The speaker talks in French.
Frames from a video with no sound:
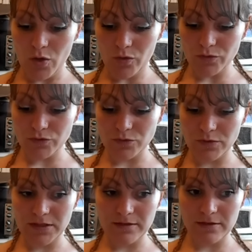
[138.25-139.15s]

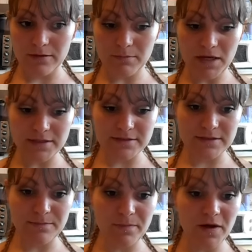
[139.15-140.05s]
Ensuite,
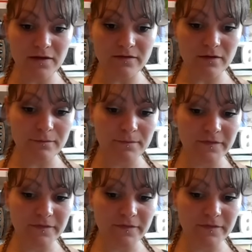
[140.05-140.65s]
Maxipad.